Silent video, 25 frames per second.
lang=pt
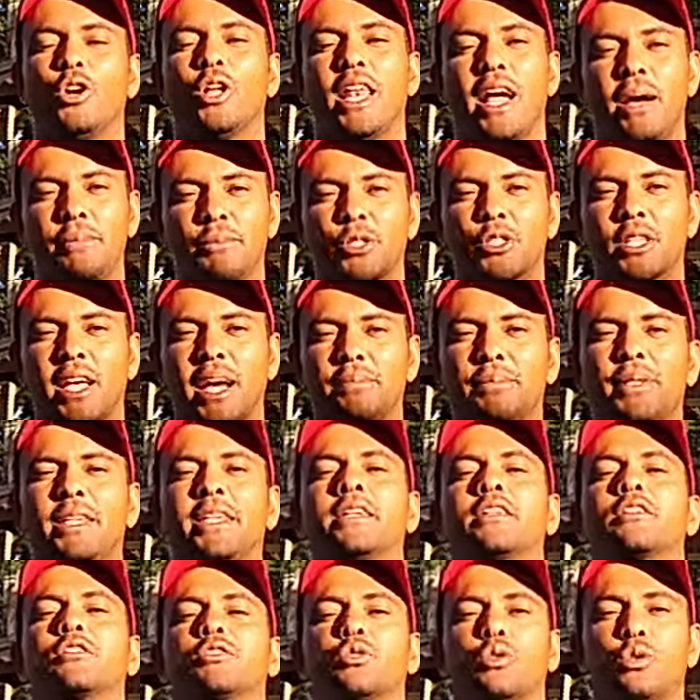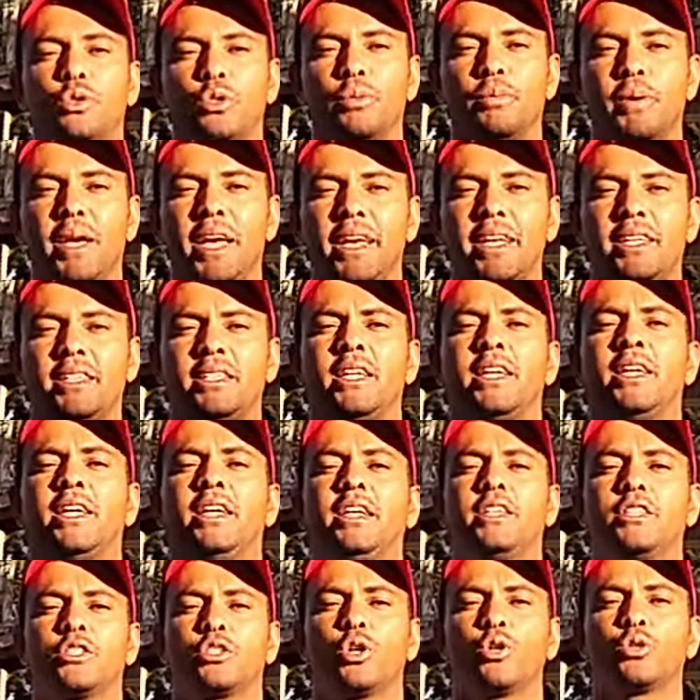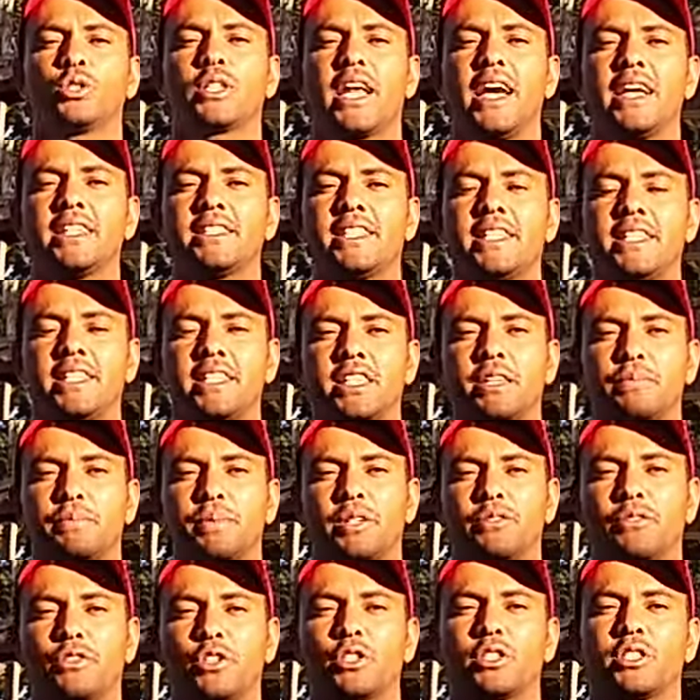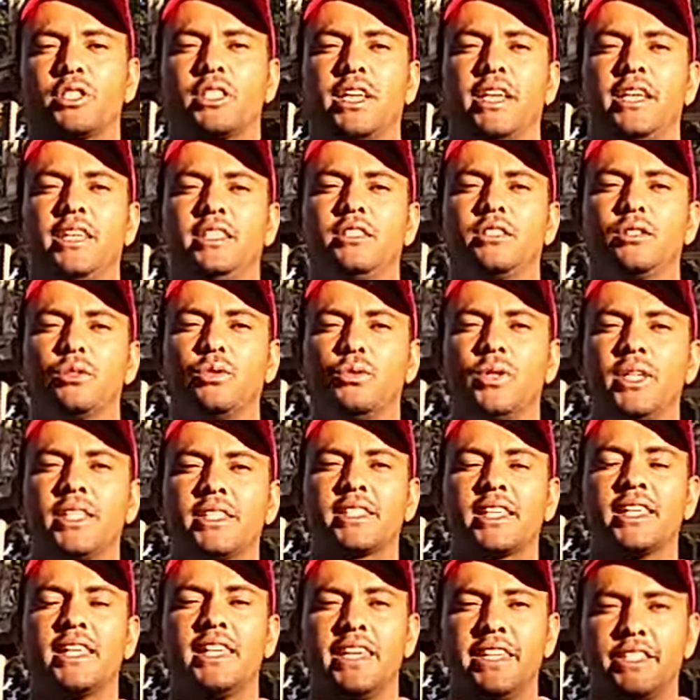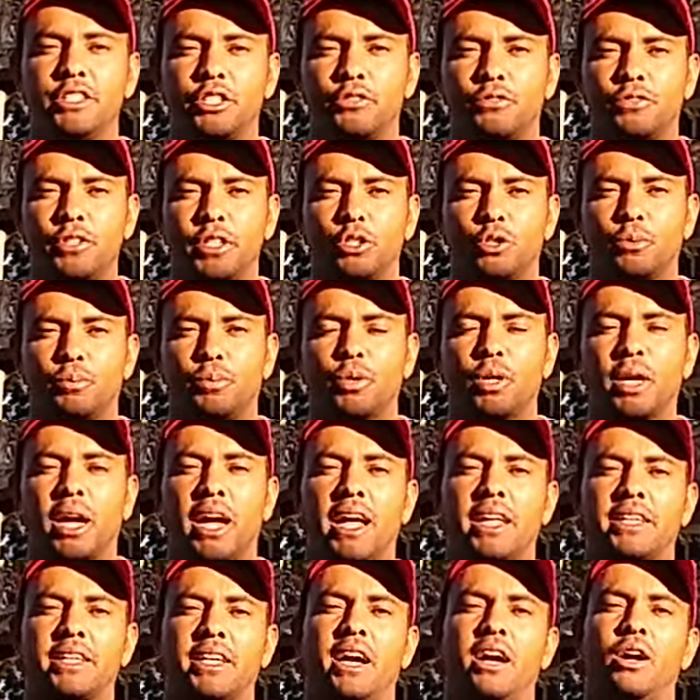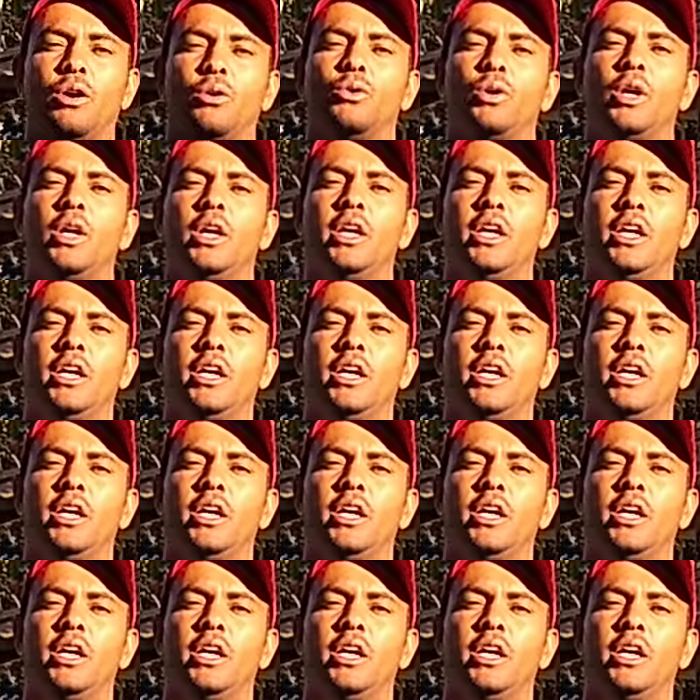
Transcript: Olá meus amigos, tudo bem? Estou trazendo aqui para vocês um excelente vídeo para o canal